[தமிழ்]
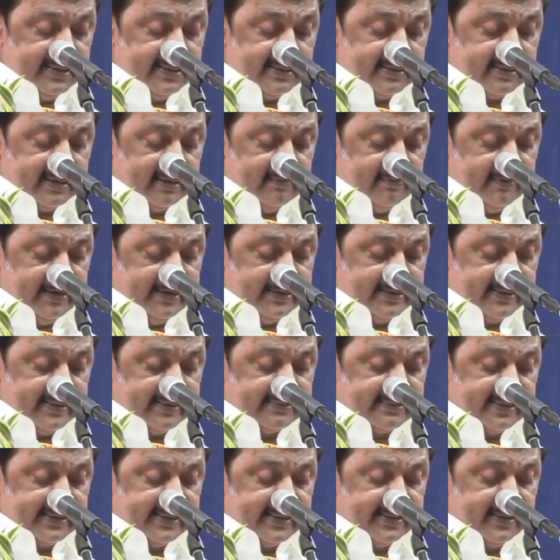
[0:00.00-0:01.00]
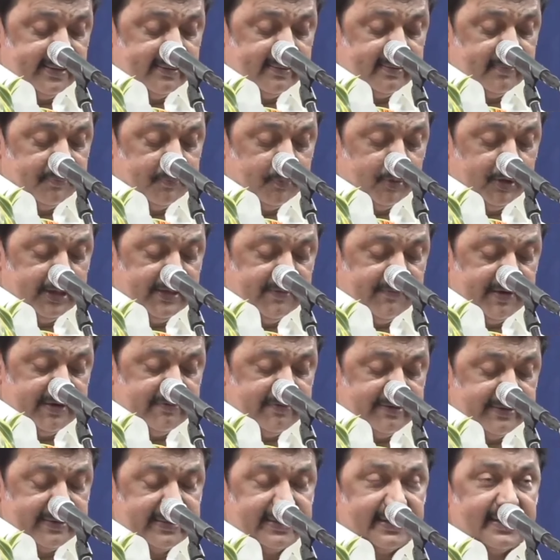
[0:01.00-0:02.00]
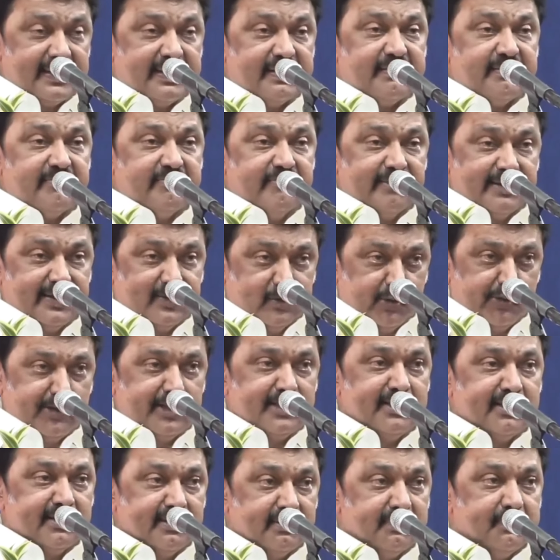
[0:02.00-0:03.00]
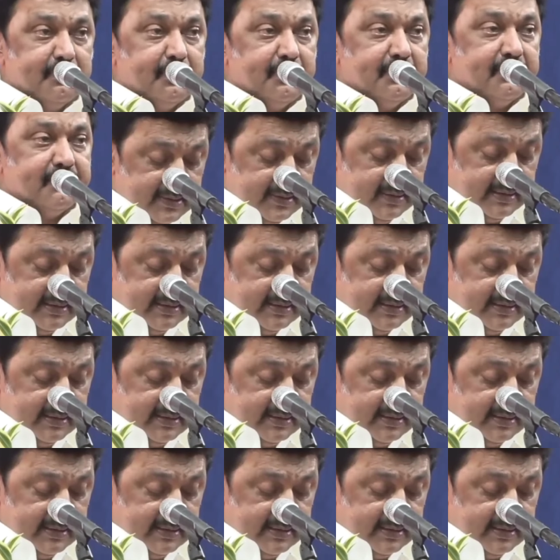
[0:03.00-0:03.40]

ஏன்னா கல்விக்கான தடைகள் புதிய படிப்பவர்களில் வர தொடங்கி இருக்கு இப்போ